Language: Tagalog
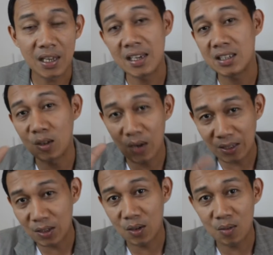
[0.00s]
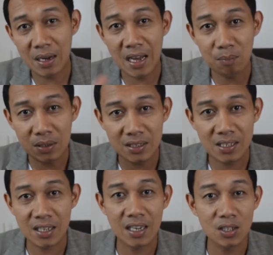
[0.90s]
Kaya sigurado ako malapit
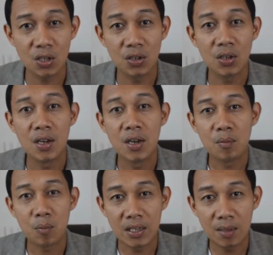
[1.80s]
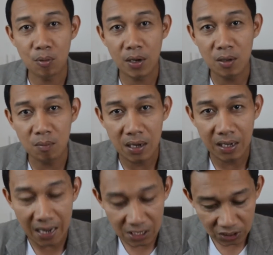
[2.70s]
yan sa inyo. Pwede po kayong
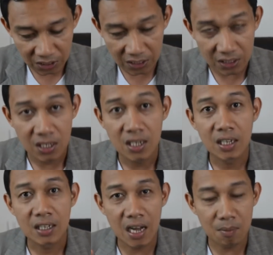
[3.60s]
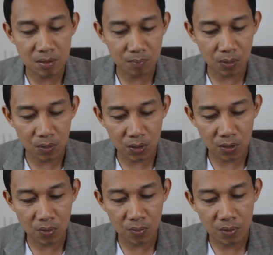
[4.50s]
mag-cash in gamit po
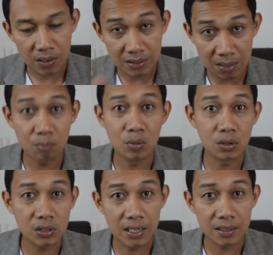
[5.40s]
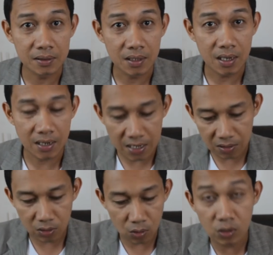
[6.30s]
yung tambunting.
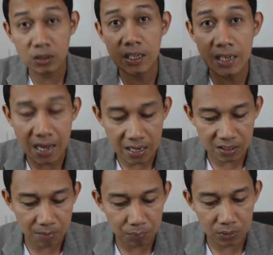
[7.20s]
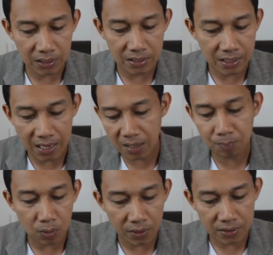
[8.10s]
Alright? Kung ina-accept po nila dyan.
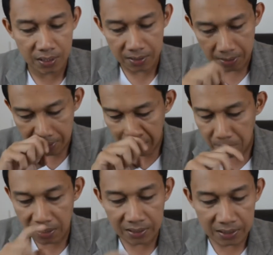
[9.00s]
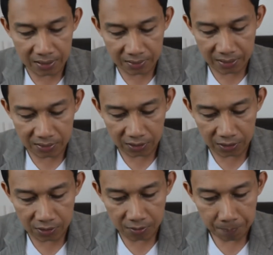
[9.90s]
Hanap po kayo dyan. Ang maganda dyan guys
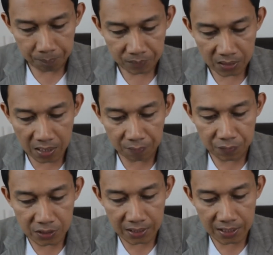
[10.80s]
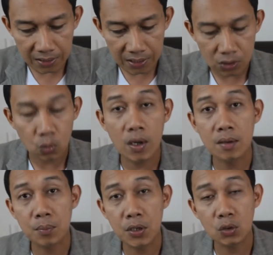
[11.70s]
is, ang fee niya lang is
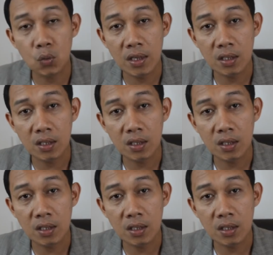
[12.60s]
1.25%